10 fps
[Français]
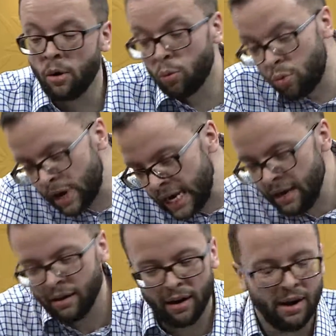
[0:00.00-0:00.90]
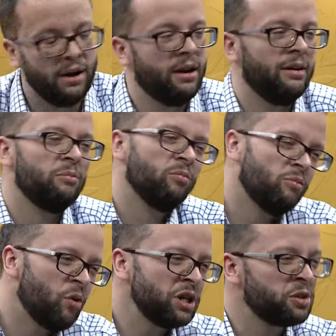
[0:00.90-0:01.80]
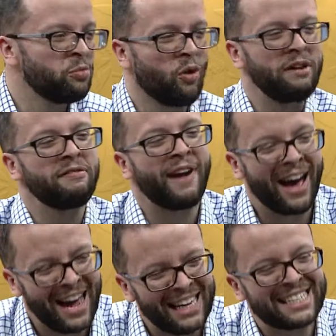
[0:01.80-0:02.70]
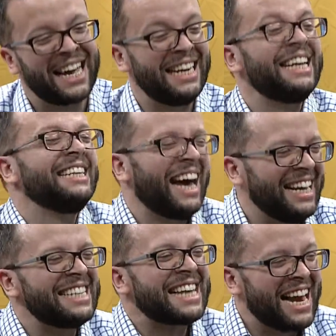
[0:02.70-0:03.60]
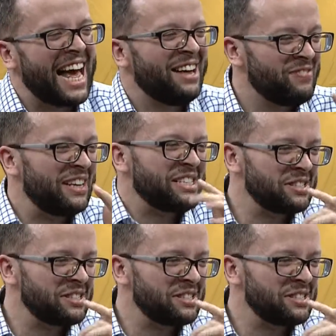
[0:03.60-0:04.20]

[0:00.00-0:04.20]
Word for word: Oui, moi je suis moins, fraise dans, les, dans, les, salades, mais ça